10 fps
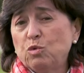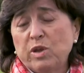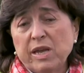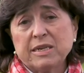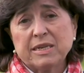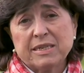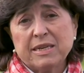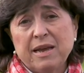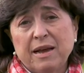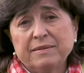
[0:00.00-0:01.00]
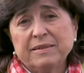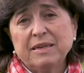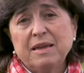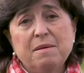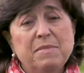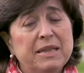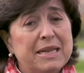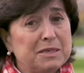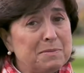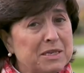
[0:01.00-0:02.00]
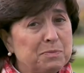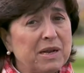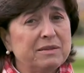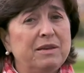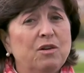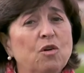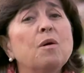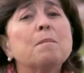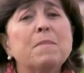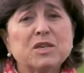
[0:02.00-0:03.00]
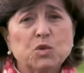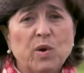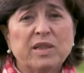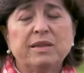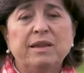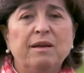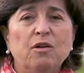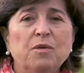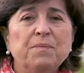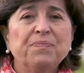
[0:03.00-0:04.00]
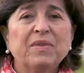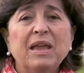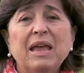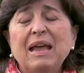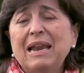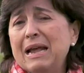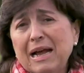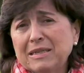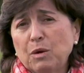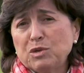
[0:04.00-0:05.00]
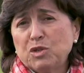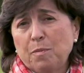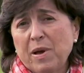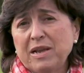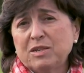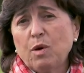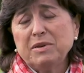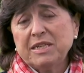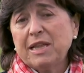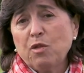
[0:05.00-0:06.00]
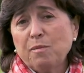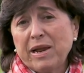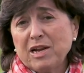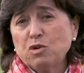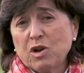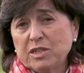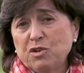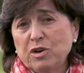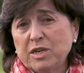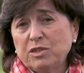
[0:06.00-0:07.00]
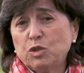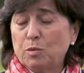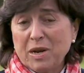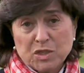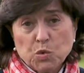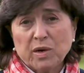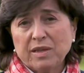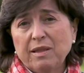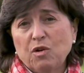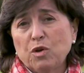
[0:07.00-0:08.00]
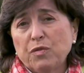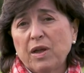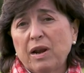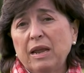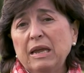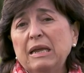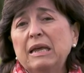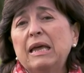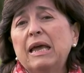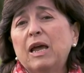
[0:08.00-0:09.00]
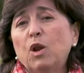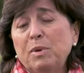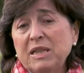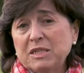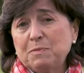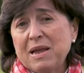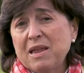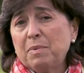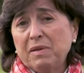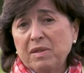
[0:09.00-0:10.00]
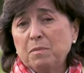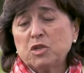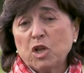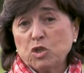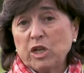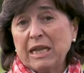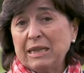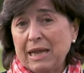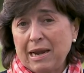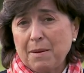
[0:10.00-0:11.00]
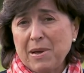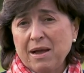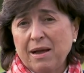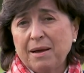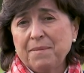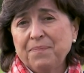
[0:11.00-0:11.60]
tú quieres que sea. Mientras más practico, más suerte tengo. Le encanta nuestro país, lo ha visitado en varias ocasiones. Yo tuve la suerte de conocerle en el Open de España a principios de los 70 en La Manga,